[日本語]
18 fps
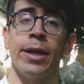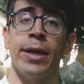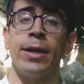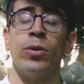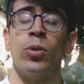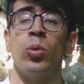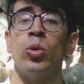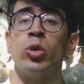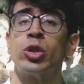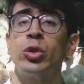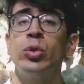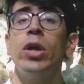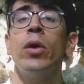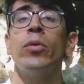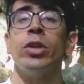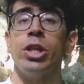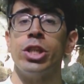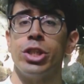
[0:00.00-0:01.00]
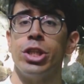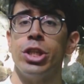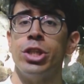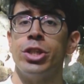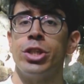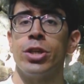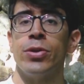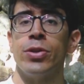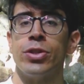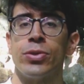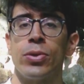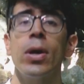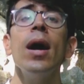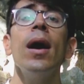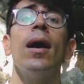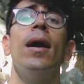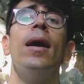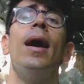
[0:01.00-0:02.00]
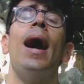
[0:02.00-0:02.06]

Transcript: あの素直に信じる人が